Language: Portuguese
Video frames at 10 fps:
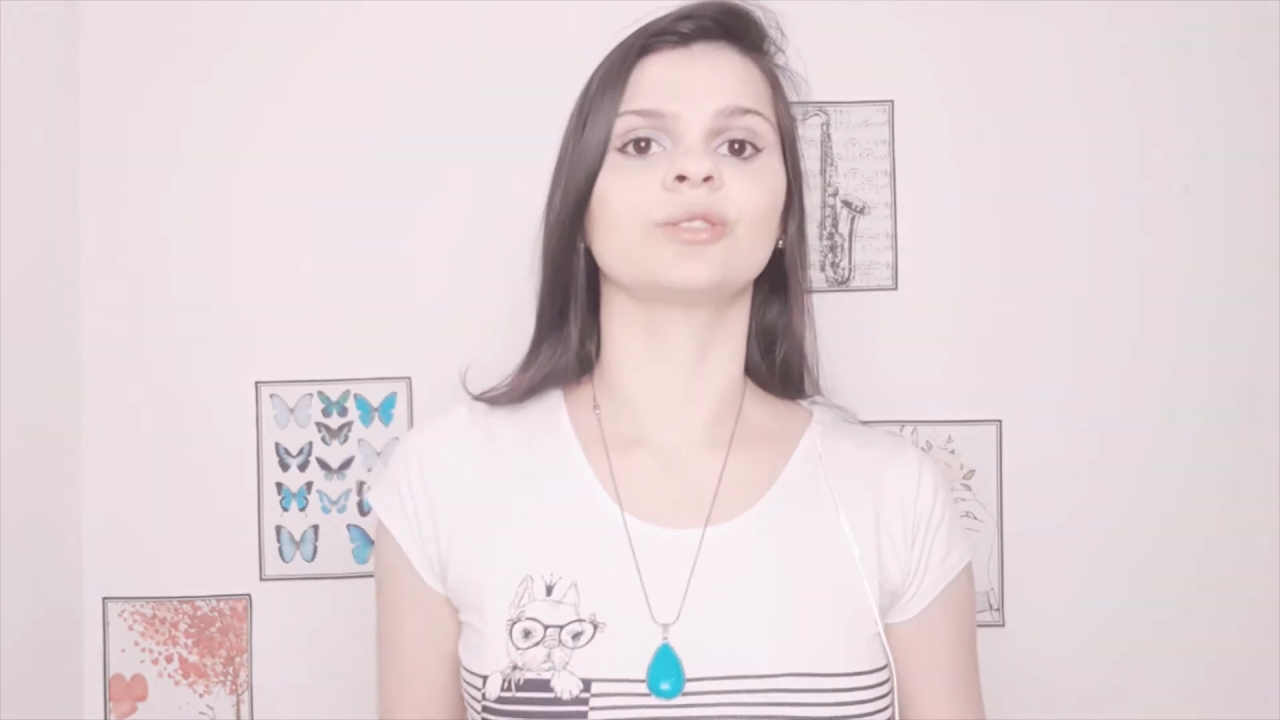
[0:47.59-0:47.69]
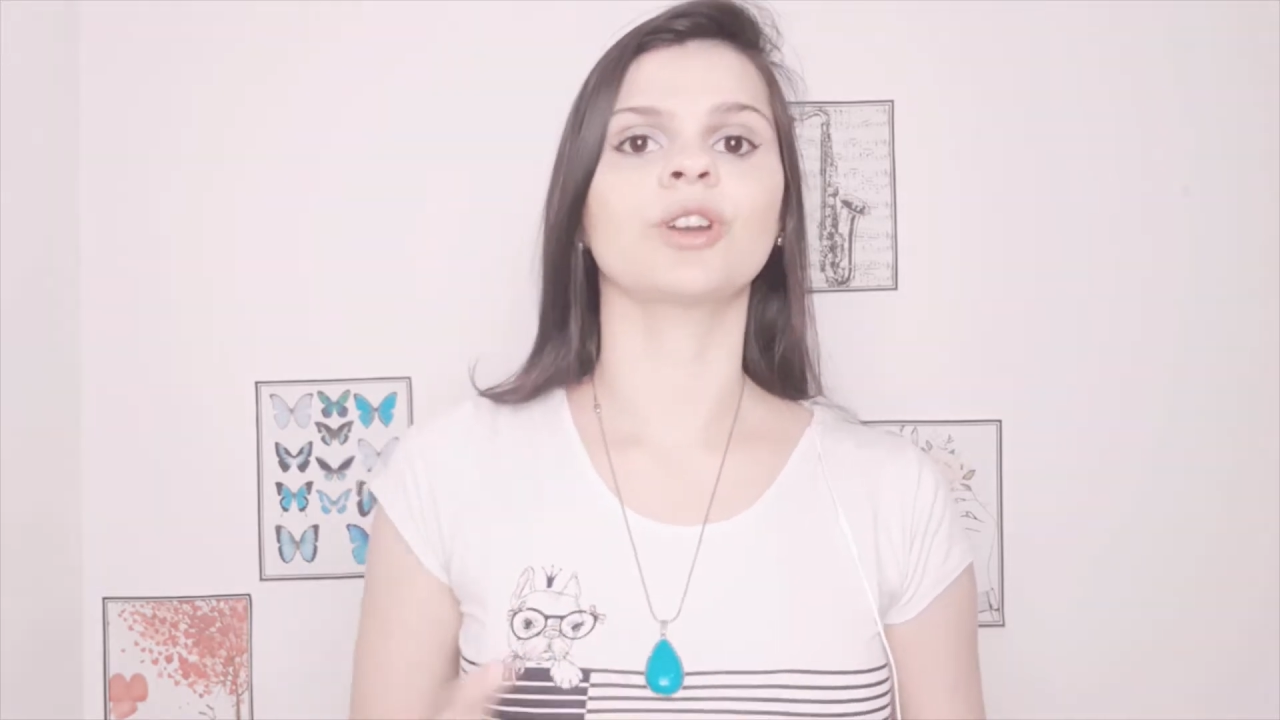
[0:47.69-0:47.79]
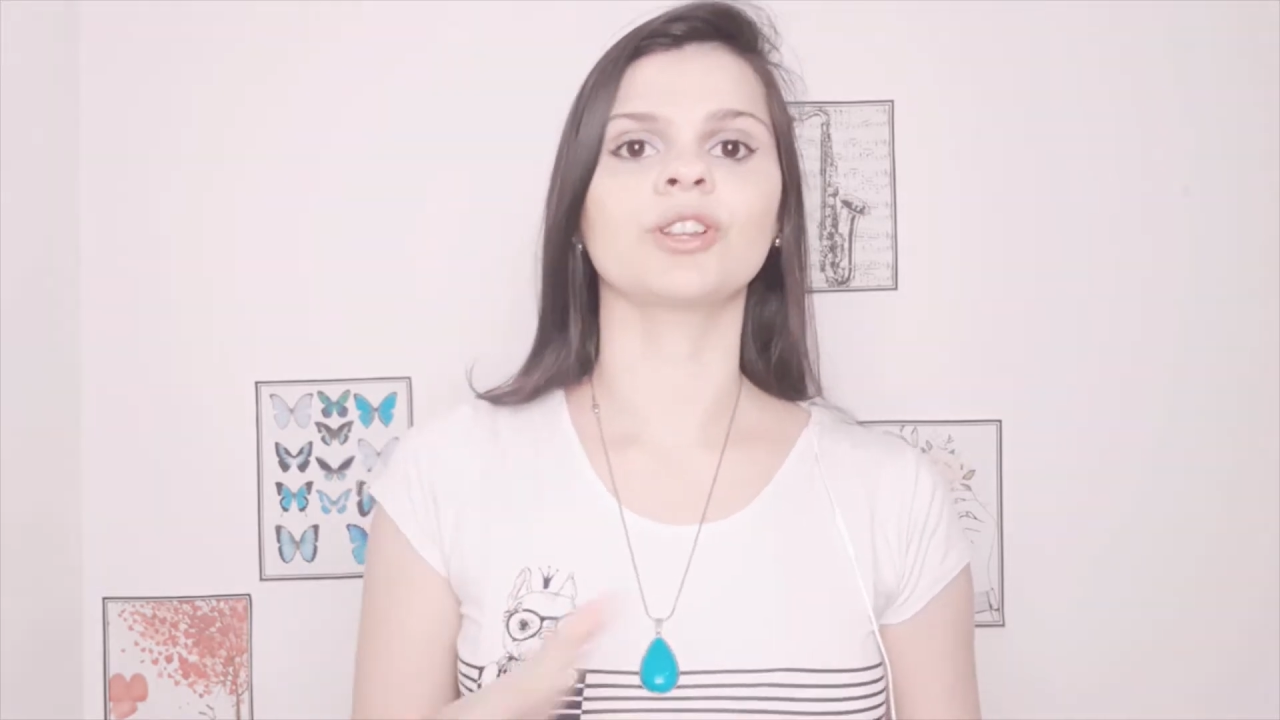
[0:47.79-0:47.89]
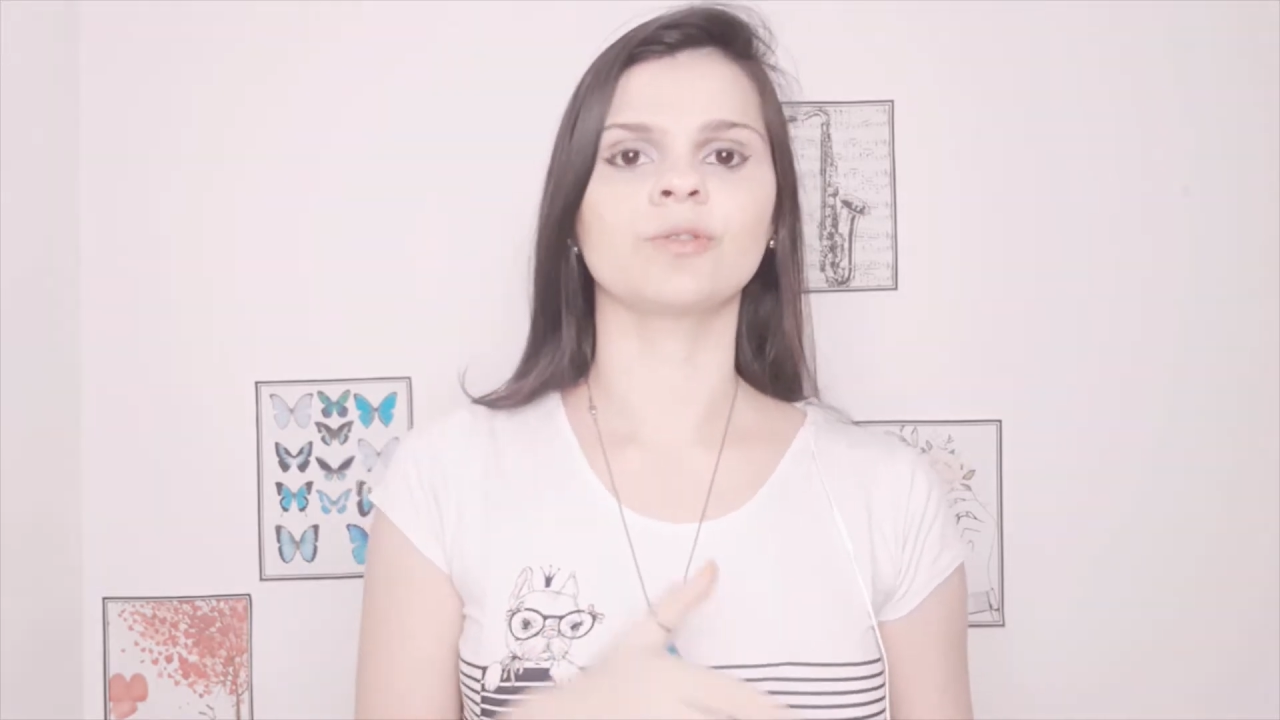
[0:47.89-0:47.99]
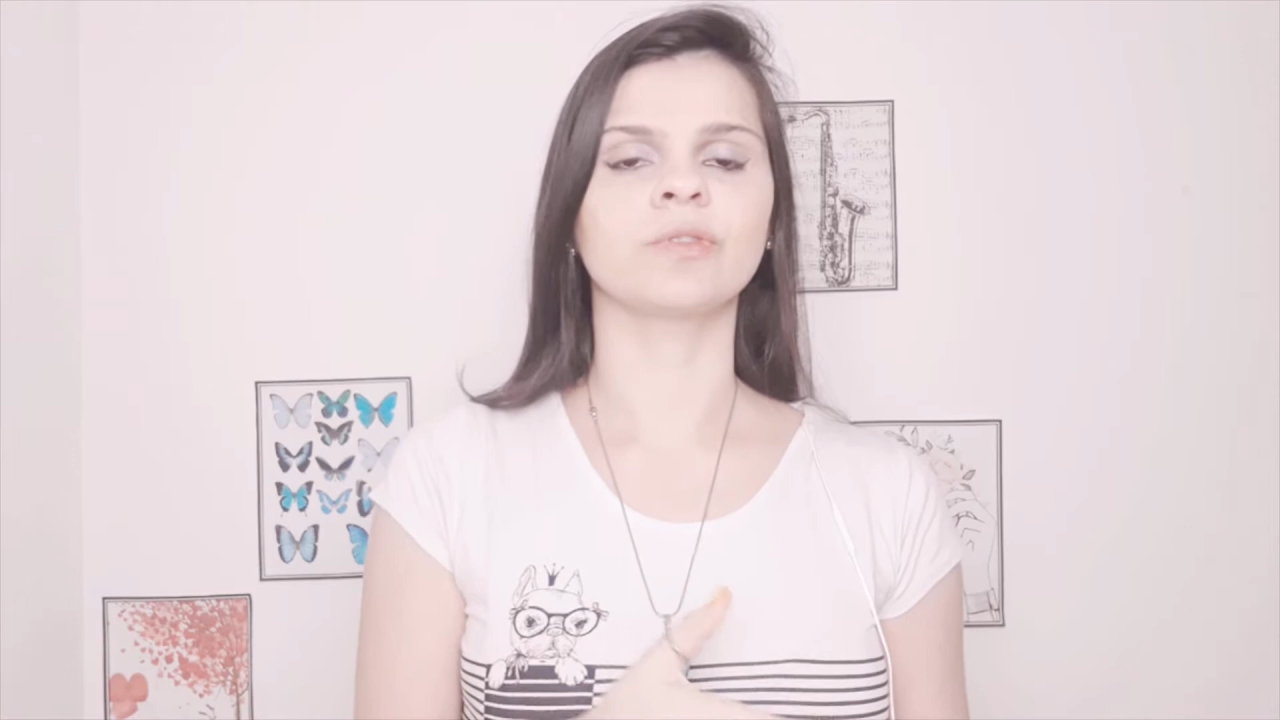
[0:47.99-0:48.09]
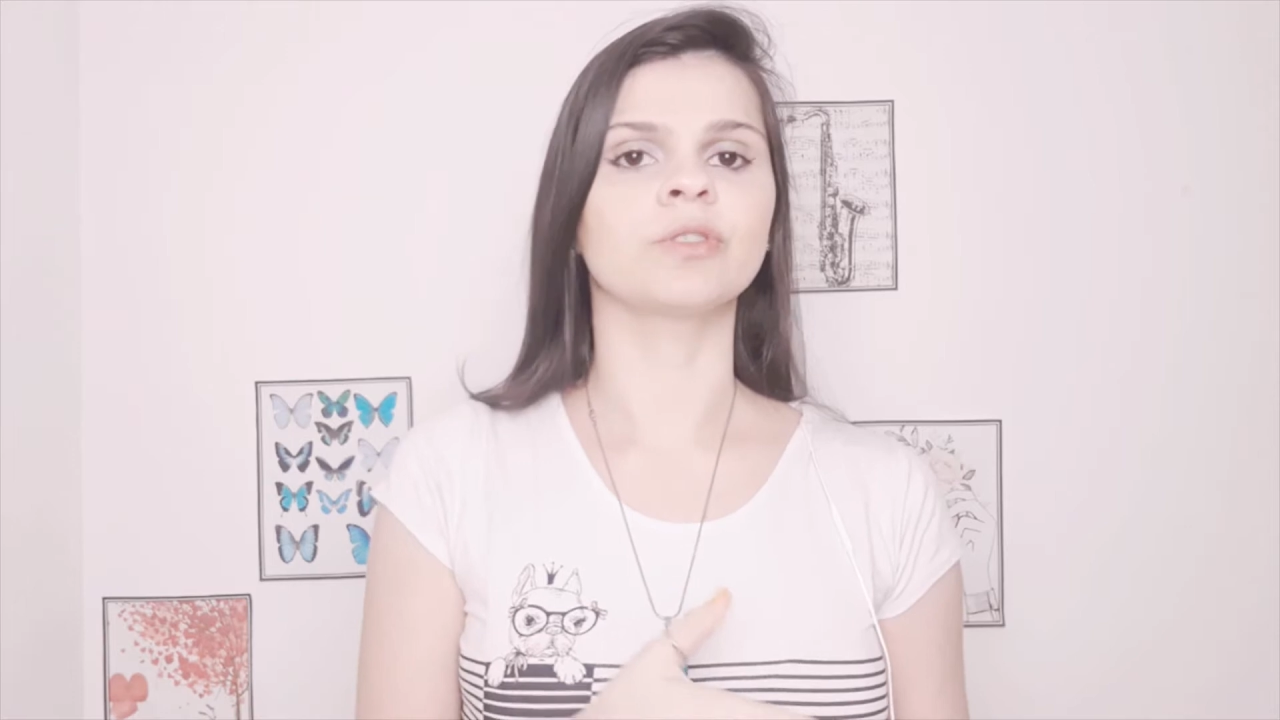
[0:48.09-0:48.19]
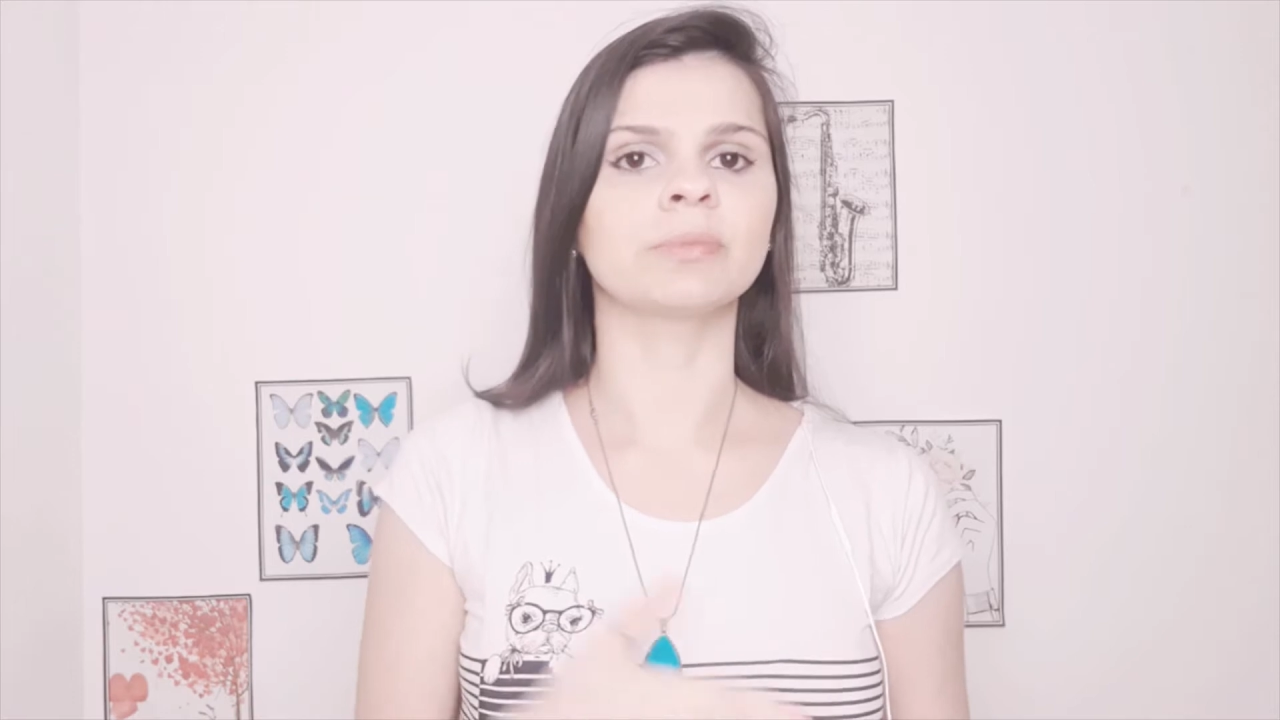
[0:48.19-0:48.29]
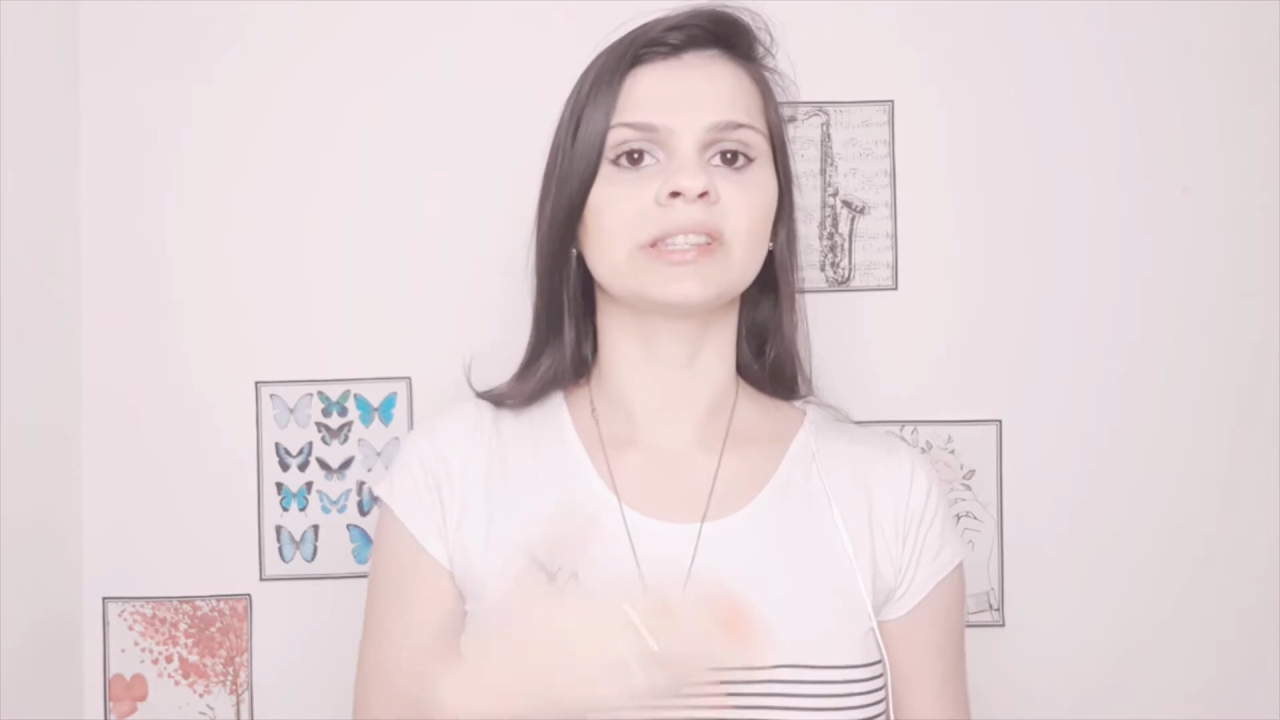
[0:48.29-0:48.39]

Durante o filme,